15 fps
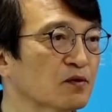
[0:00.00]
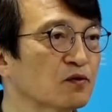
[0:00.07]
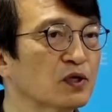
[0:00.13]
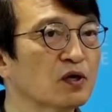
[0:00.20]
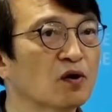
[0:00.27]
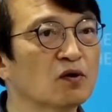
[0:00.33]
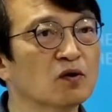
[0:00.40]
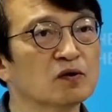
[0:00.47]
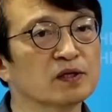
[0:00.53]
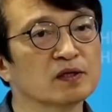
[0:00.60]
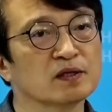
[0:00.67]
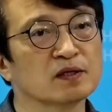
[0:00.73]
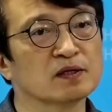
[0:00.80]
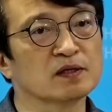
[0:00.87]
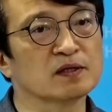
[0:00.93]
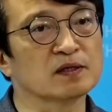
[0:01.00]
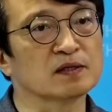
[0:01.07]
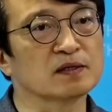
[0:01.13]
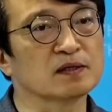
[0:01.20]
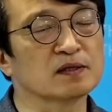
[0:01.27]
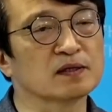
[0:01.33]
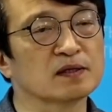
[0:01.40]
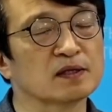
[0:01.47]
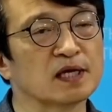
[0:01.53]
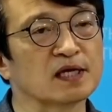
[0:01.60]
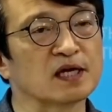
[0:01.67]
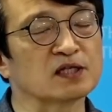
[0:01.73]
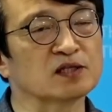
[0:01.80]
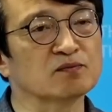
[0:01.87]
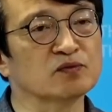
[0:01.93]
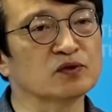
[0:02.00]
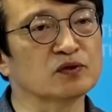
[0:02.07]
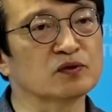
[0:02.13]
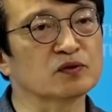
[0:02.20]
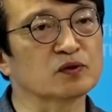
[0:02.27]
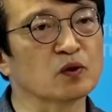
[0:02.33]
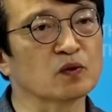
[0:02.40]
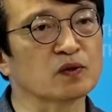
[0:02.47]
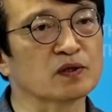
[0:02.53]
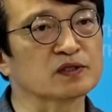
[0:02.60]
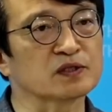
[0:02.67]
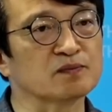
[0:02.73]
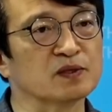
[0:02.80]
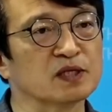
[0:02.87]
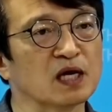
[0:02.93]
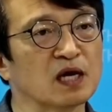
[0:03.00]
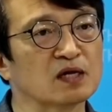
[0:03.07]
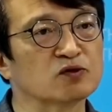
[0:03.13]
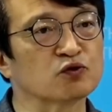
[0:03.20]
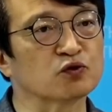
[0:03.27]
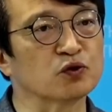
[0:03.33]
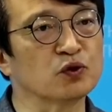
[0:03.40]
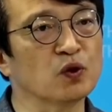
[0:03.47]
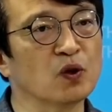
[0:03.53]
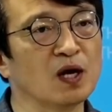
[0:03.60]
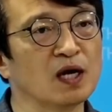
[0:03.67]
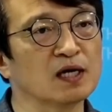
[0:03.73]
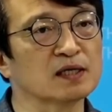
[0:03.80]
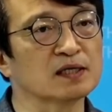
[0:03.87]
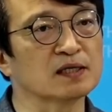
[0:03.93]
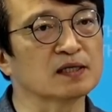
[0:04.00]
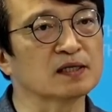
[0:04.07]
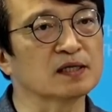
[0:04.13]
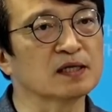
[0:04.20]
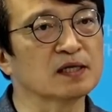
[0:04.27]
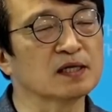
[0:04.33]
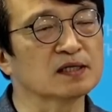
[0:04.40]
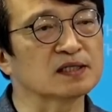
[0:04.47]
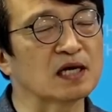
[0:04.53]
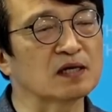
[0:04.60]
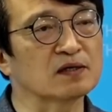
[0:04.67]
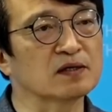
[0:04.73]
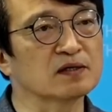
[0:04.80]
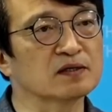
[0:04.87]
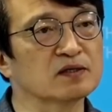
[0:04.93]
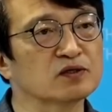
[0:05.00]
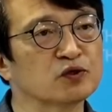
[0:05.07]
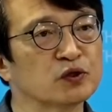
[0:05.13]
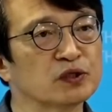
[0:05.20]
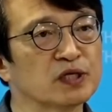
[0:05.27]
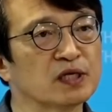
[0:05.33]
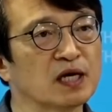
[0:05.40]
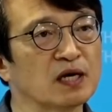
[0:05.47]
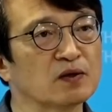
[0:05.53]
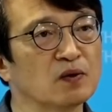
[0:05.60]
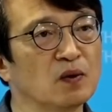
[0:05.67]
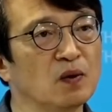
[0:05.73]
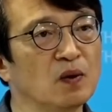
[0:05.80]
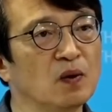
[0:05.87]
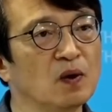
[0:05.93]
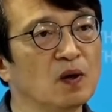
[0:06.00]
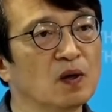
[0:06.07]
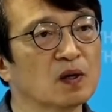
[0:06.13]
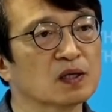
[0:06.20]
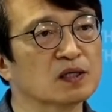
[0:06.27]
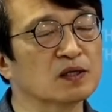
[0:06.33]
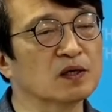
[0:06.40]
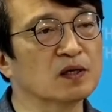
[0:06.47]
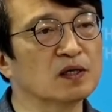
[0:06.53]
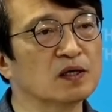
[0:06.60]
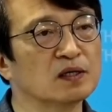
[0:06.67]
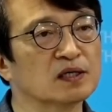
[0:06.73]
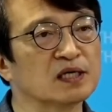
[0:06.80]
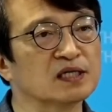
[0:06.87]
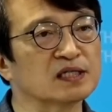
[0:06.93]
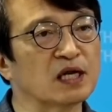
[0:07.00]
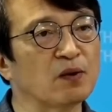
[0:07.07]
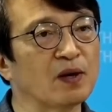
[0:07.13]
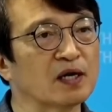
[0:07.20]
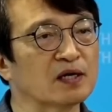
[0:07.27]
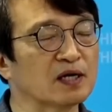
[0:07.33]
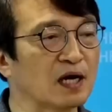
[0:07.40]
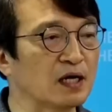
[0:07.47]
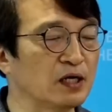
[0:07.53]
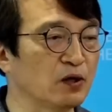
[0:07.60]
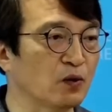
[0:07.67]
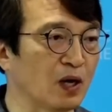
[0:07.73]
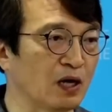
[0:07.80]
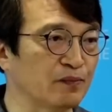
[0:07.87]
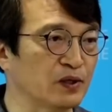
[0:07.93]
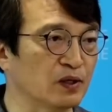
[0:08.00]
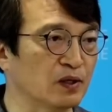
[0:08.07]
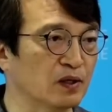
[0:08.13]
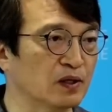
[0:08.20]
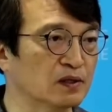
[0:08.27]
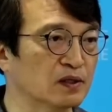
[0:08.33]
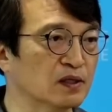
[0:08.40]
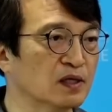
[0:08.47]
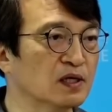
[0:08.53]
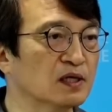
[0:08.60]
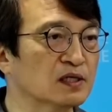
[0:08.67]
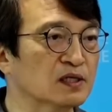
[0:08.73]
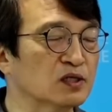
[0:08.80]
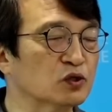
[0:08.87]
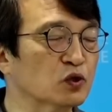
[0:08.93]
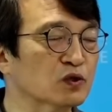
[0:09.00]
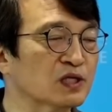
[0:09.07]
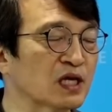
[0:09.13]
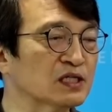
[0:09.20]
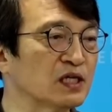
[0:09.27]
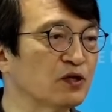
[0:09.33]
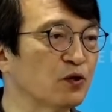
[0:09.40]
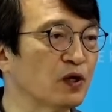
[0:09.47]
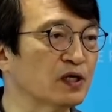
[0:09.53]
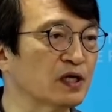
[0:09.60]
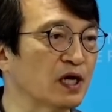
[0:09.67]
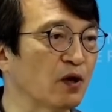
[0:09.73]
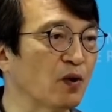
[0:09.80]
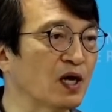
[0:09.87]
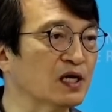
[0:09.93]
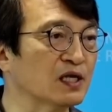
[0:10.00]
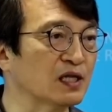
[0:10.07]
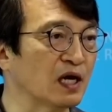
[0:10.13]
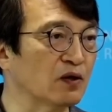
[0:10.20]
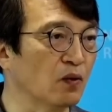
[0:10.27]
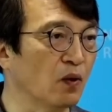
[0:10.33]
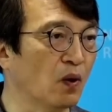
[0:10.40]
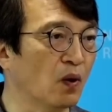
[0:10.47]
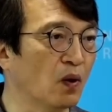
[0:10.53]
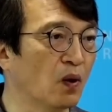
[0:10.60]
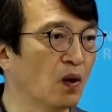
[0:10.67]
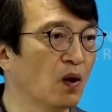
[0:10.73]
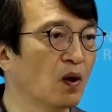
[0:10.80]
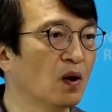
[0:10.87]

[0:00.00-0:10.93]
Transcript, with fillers: 우리 언론 네, 계신 분들도 그렇습니다. 중요한 사건을 취재를 하고 그걸 기사화를 하려고 하면 기초 사실관계 확인하고